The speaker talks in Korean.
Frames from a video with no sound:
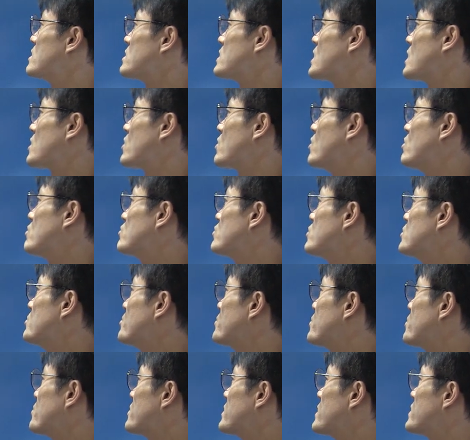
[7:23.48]
자, 결국은
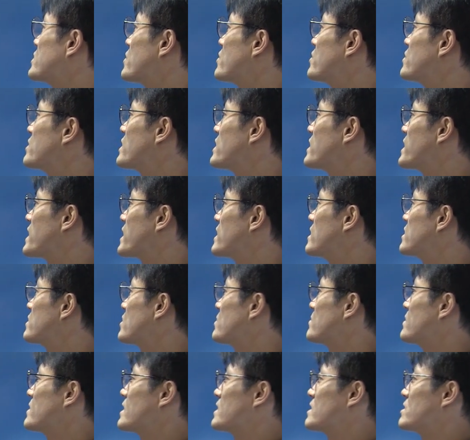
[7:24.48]
표현의 전달 행위를
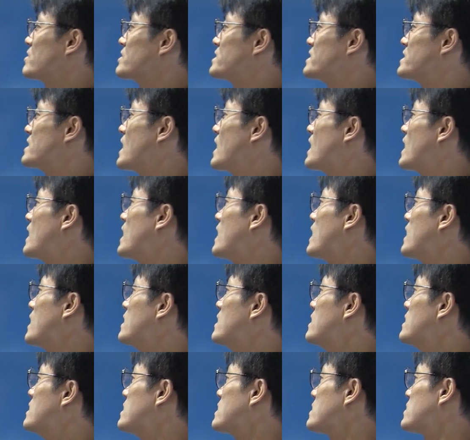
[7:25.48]
처벌하는 것이다.
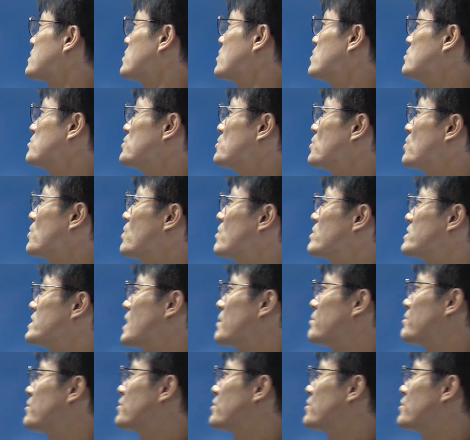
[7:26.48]
그러므로 자,